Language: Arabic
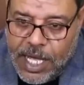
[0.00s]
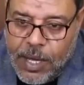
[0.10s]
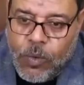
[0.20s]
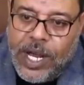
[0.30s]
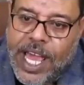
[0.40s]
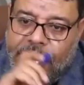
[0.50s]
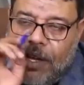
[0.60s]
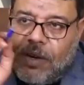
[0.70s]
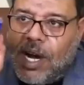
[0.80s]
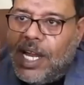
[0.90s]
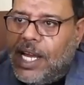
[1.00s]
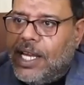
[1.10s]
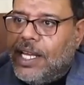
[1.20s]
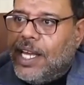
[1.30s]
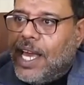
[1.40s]
ولكن قال
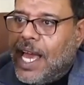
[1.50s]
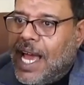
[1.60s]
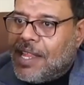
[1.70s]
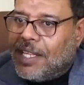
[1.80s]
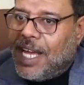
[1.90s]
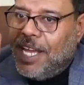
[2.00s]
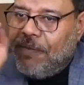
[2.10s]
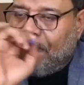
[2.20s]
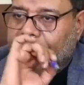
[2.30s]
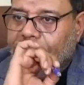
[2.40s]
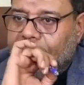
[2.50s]
هذا ضعيف